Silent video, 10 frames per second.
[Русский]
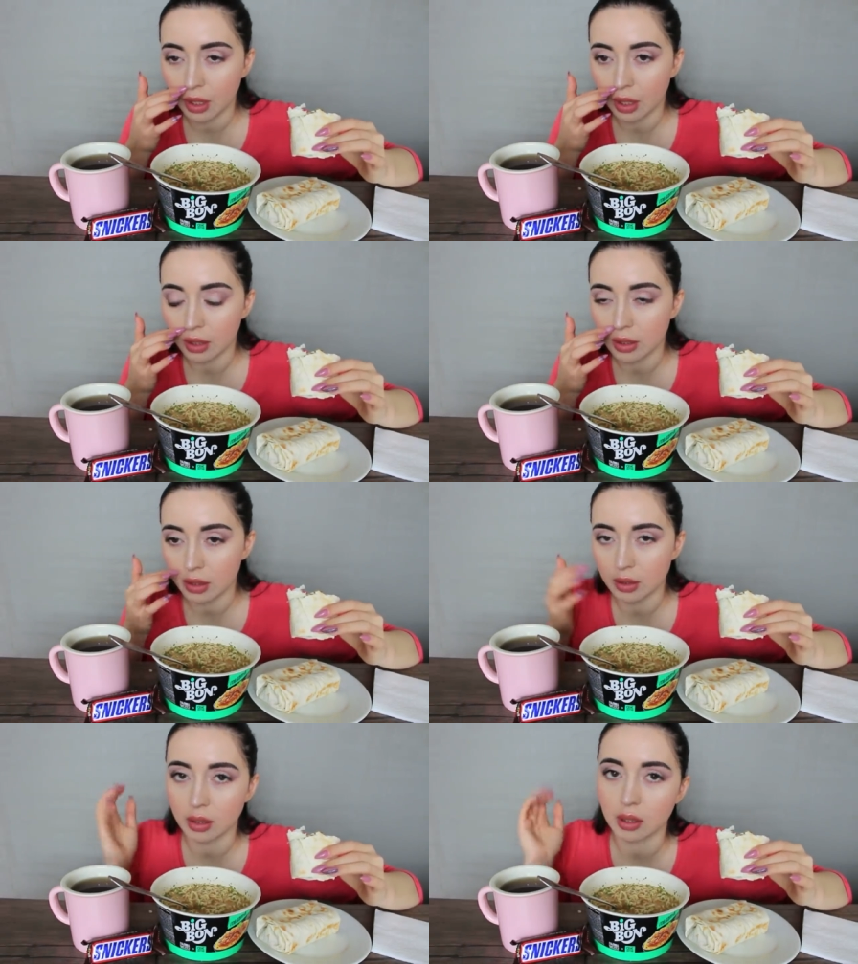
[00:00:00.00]
Я
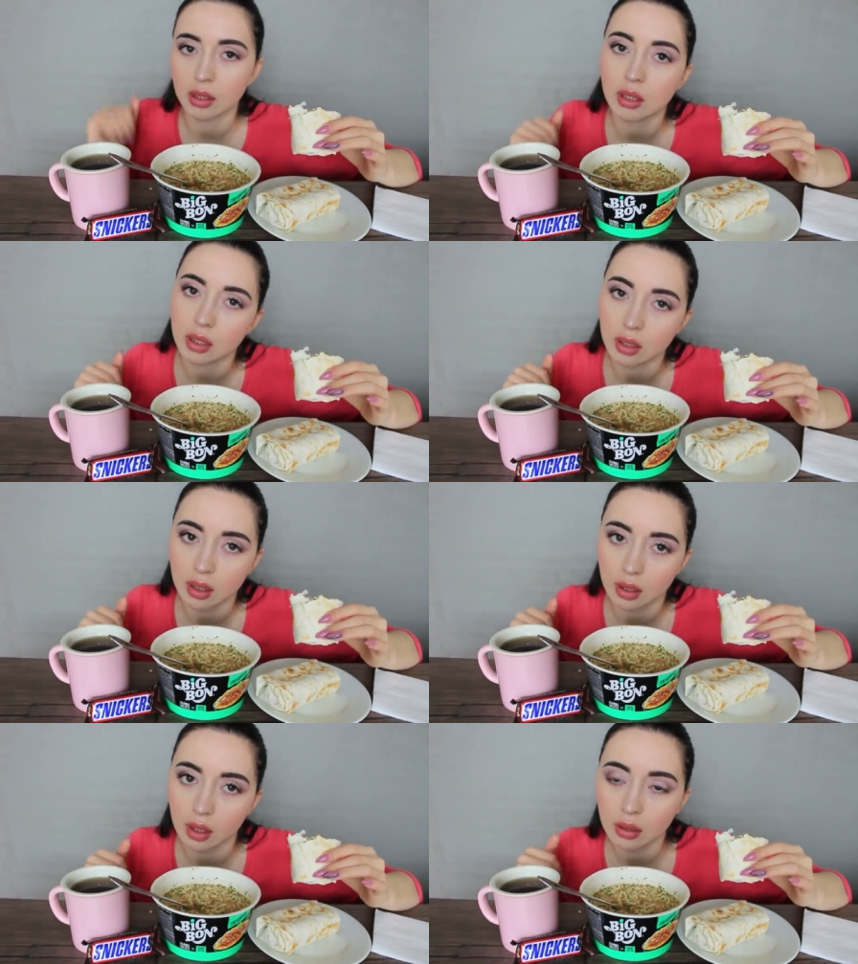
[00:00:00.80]
хотела закрыть этот
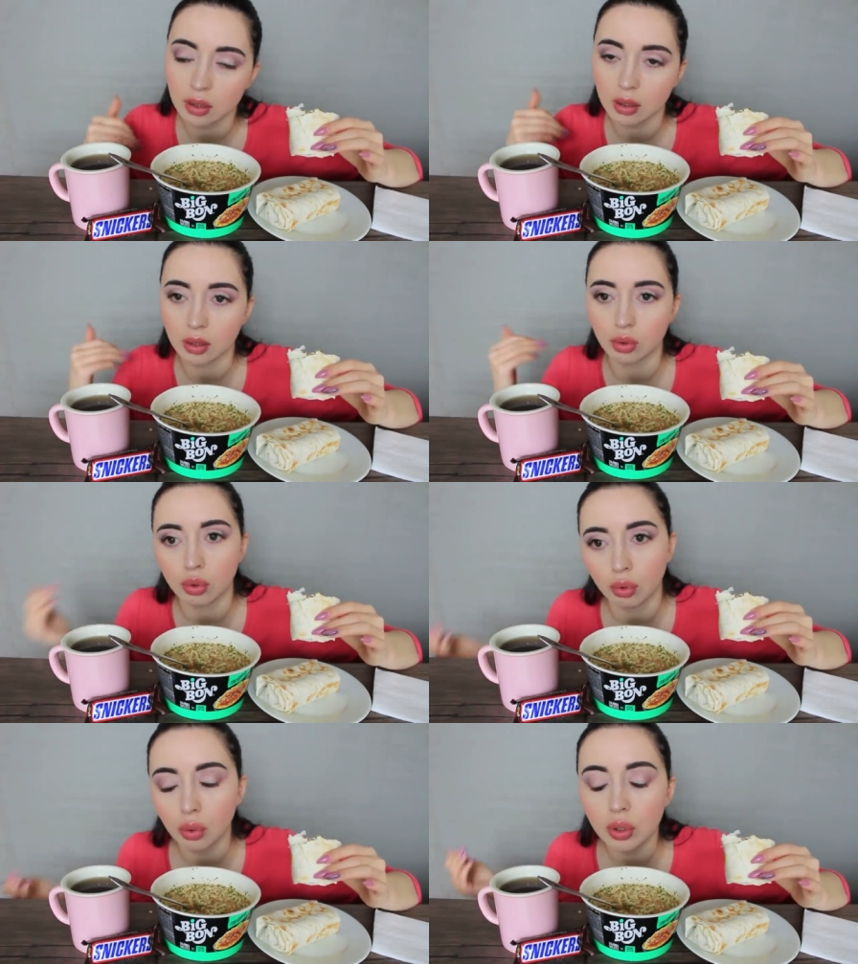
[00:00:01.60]
канал, открыть
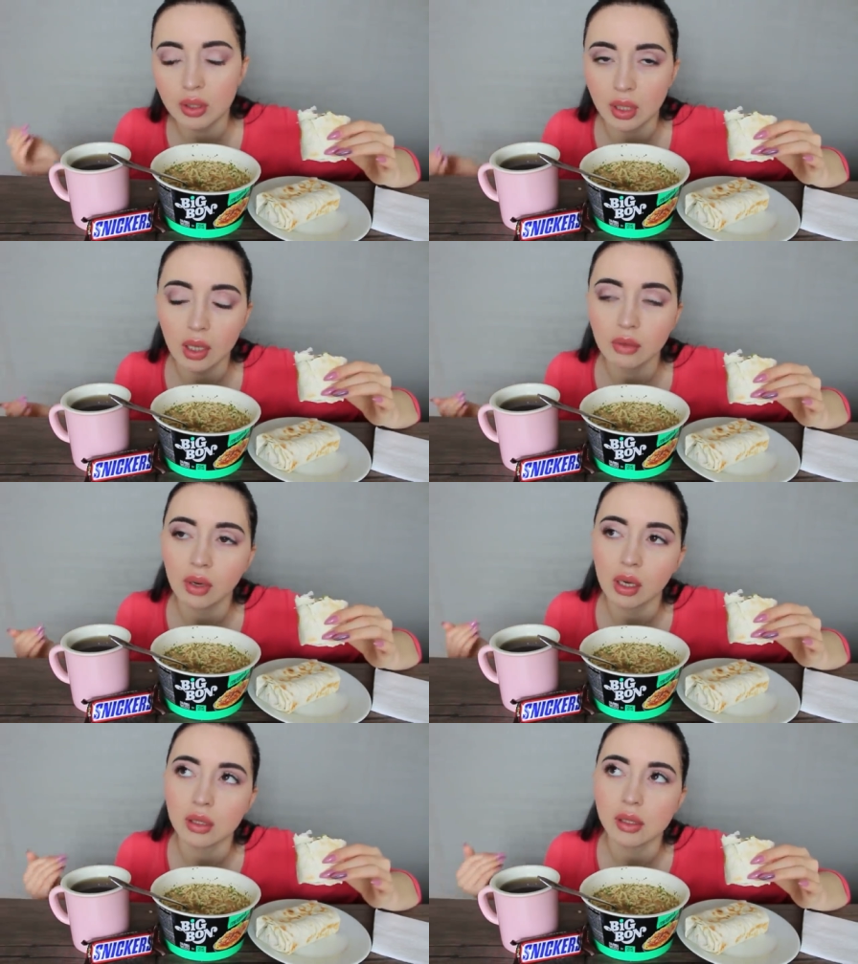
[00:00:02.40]
другой
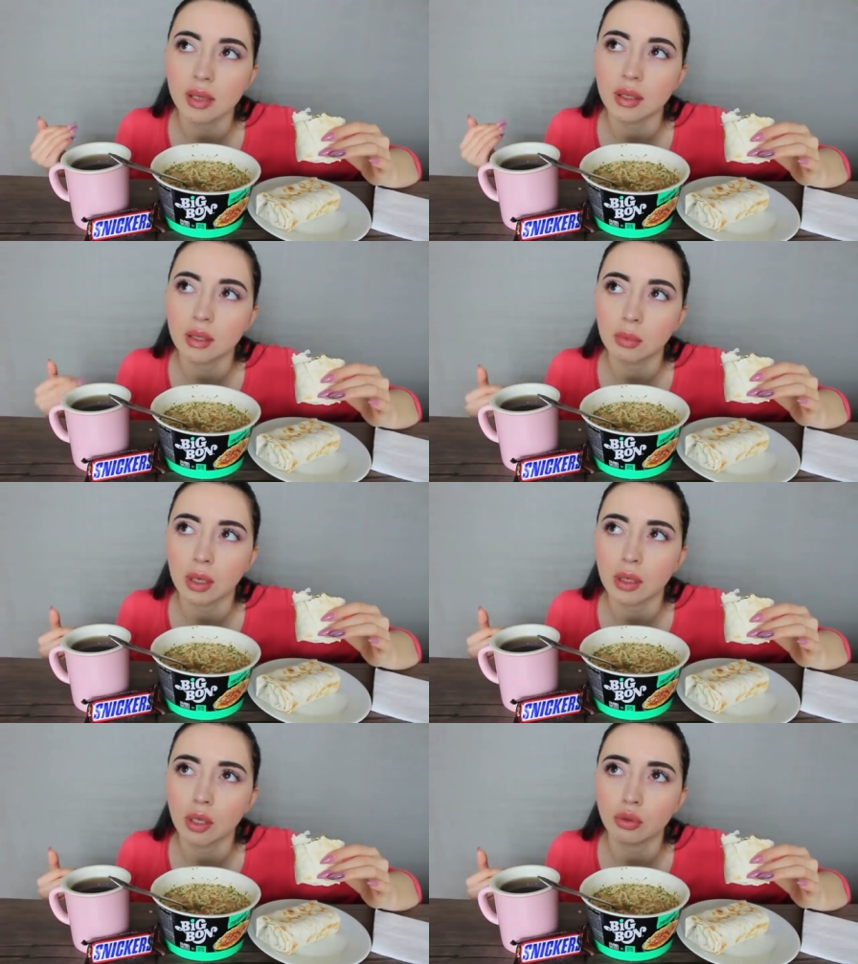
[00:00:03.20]
заново, хотя на этом
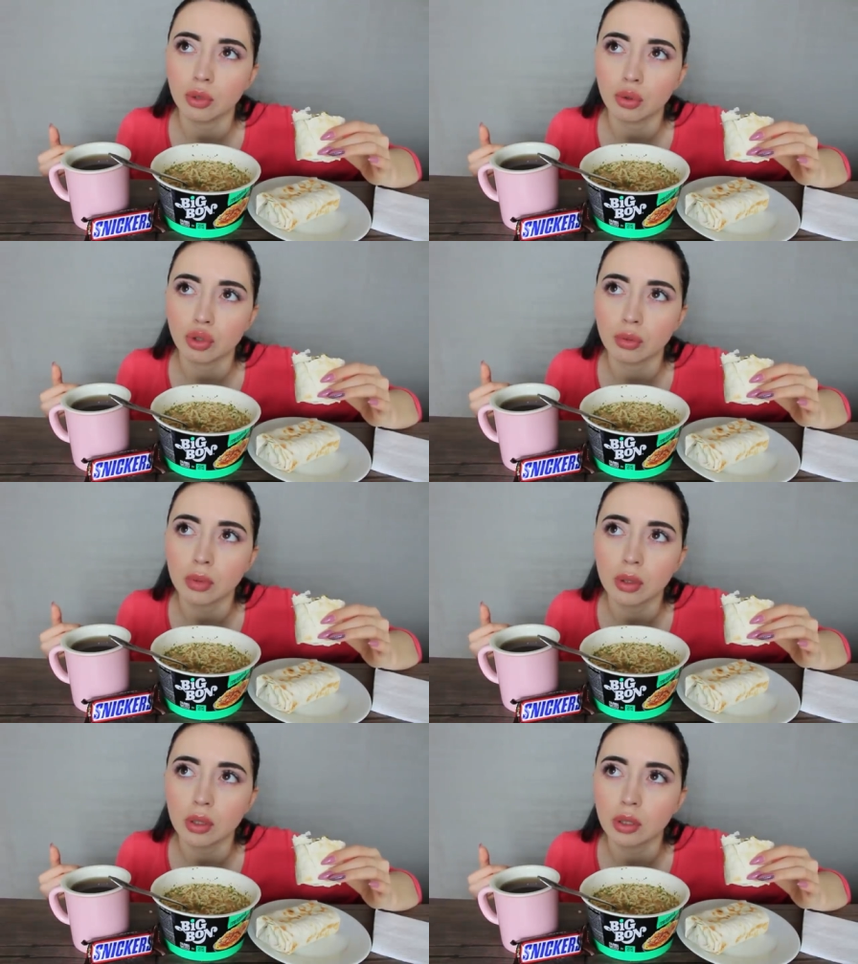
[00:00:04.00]
канале у меня уже
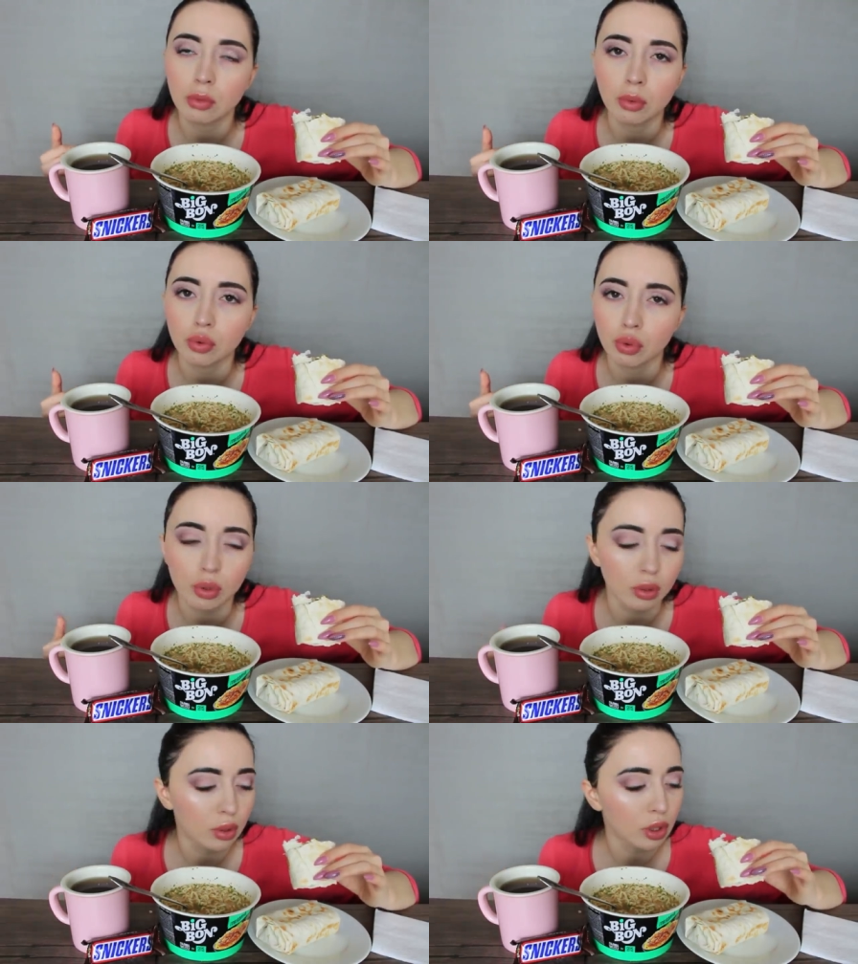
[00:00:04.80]
было, не помню,
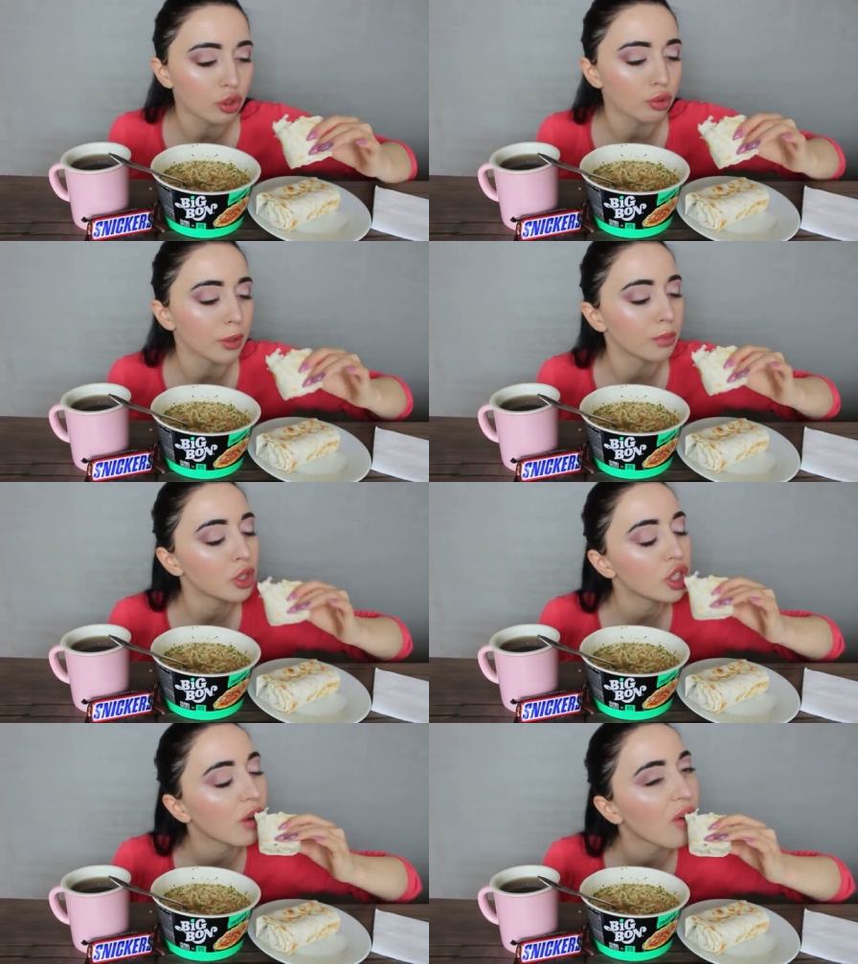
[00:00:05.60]
около тысячи
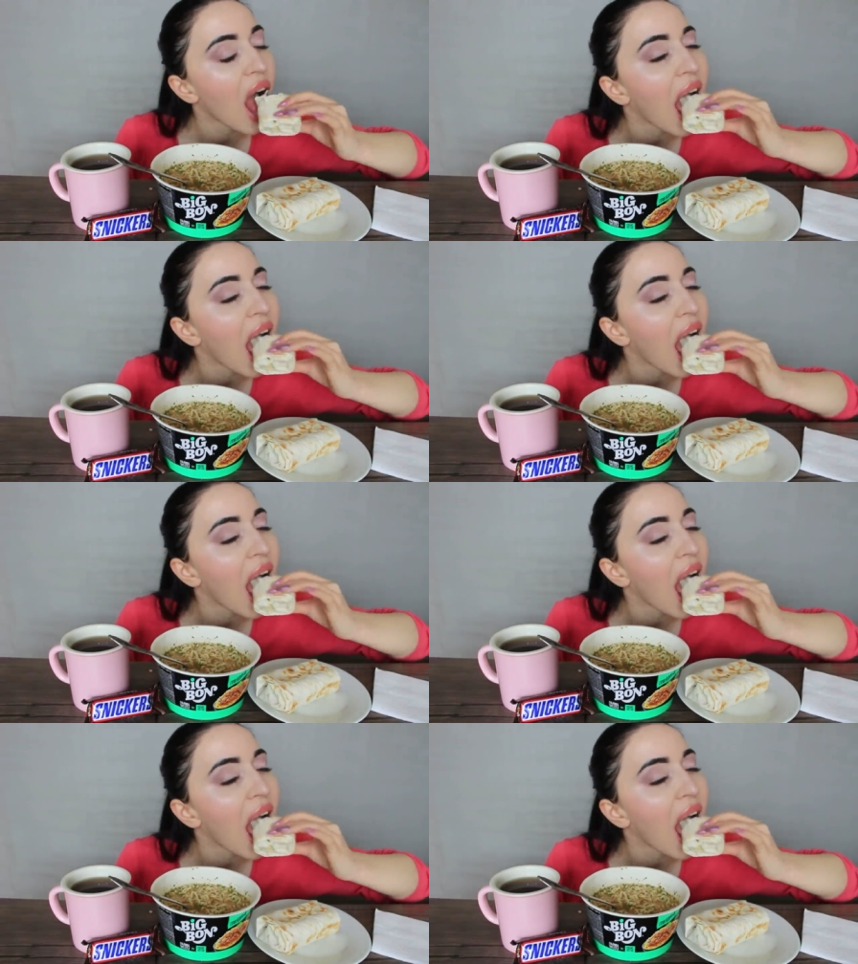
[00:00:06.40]
подписчиков.